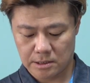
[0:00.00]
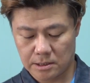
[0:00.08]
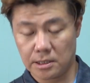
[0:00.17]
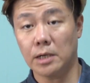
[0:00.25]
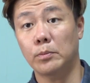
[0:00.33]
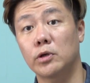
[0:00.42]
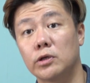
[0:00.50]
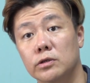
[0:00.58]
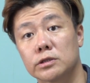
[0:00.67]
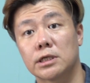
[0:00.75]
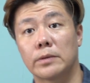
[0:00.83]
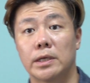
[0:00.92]
えー、ナポリ
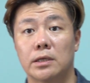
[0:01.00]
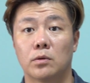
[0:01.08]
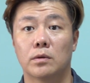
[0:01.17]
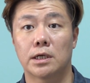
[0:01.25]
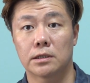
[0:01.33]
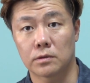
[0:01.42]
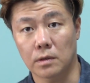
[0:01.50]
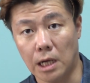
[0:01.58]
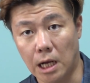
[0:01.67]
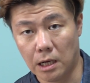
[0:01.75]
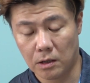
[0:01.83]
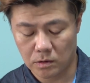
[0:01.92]
のスタメンどうなるの
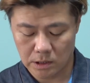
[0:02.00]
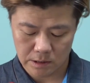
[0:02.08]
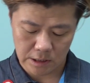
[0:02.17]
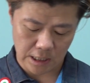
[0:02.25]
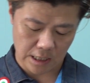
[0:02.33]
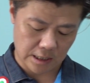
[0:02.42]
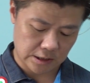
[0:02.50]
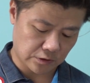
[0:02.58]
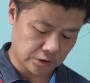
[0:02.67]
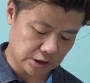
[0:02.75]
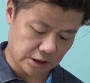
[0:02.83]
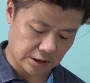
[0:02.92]
かこれはね
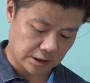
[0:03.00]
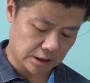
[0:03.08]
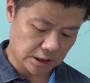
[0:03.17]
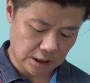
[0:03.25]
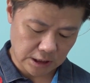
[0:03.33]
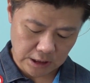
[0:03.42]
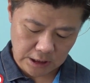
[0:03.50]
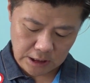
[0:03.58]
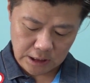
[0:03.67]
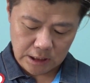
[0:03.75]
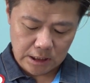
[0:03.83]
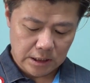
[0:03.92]
正直
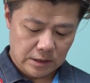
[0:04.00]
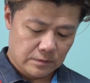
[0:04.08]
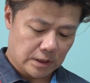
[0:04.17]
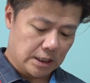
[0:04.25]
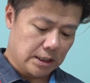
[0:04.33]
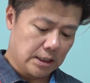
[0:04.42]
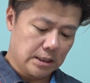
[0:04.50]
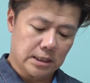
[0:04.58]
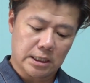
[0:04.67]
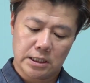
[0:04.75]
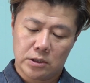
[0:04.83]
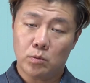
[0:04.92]
分かんないん
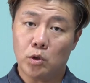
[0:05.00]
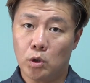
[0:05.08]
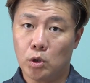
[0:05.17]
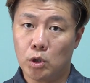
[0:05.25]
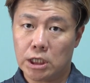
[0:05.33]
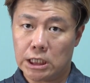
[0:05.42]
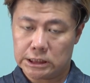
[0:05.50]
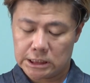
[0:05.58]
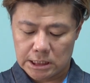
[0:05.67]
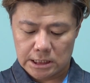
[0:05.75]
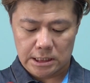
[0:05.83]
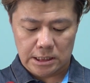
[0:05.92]
だけども
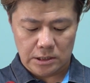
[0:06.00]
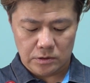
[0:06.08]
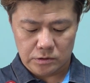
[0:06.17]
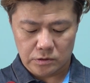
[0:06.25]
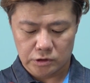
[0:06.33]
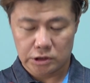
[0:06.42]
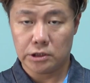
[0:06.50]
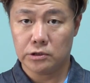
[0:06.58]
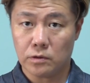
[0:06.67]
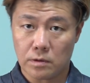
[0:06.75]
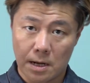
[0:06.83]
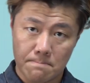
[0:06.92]
ガゼッタで予想してる
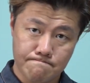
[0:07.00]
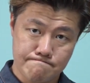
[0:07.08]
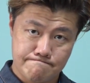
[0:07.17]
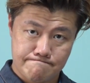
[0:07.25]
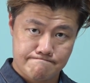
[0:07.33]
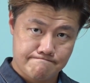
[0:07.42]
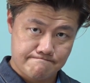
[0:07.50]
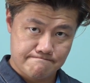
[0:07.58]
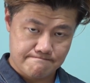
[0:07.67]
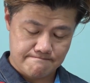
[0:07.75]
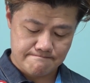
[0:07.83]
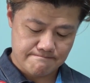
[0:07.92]
のは
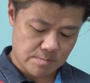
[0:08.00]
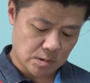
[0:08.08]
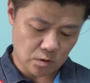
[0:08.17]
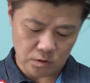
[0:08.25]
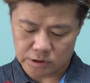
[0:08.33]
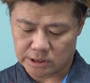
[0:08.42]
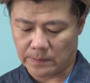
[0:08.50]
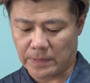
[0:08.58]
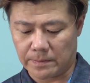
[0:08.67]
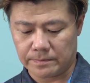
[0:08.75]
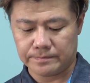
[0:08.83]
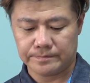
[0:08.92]
この
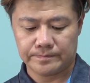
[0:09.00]
スタメン